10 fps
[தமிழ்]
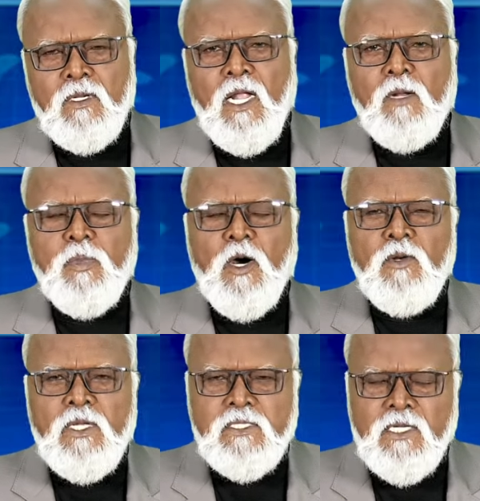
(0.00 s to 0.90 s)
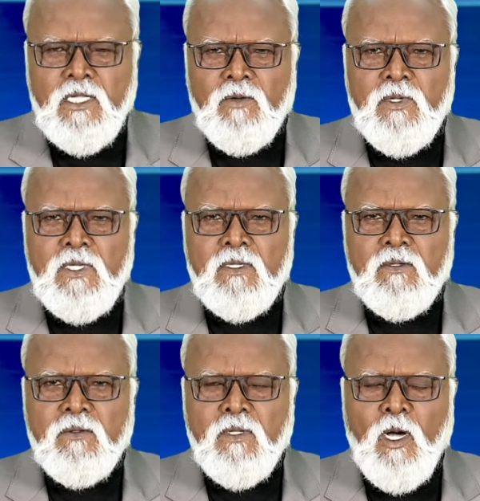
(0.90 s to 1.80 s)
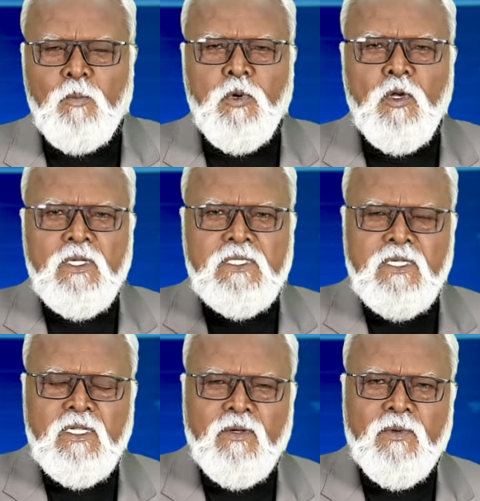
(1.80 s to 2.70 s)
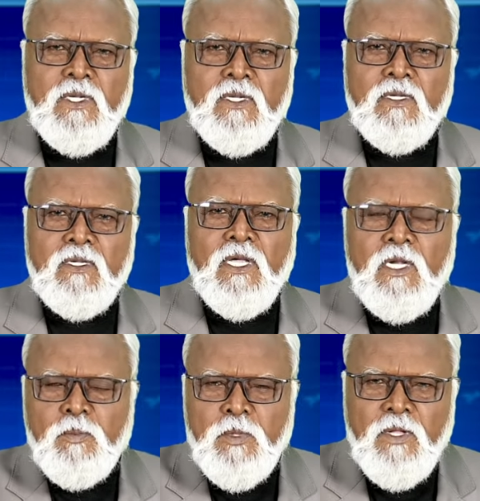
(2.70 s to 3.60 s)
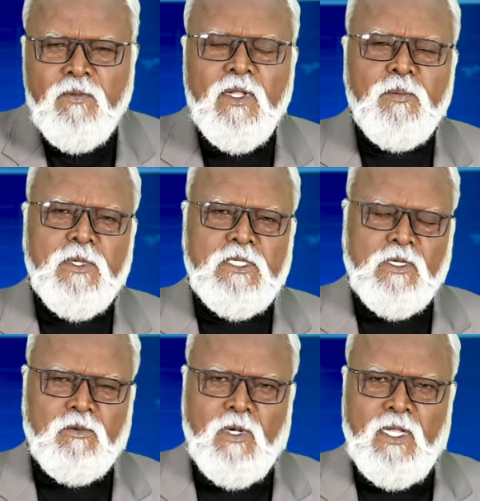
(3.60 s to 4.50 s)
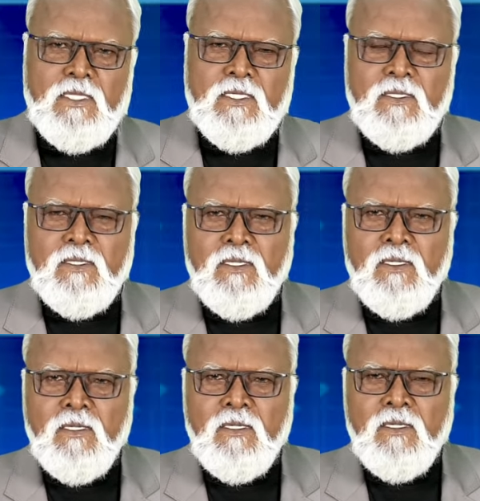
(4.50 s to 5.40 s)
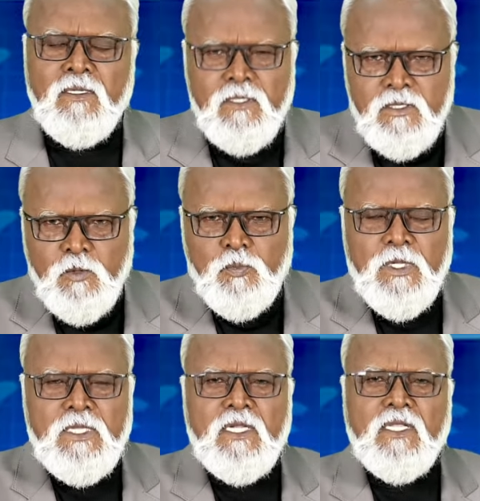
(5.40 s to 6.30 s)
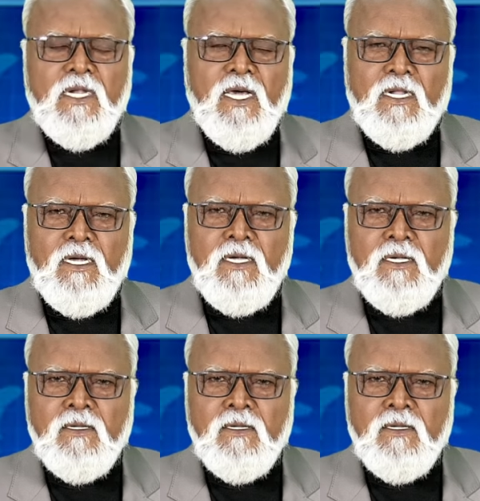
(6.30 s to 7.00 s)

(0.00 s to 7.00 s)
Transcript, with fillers: நான் பவுலை சேர்ந்தவன் அப்போலை சேர்ந்தவன் என்று பிரிவினை பேசக்கூடாது கிறிஸ்து பிரிந்திருக்கிறாரா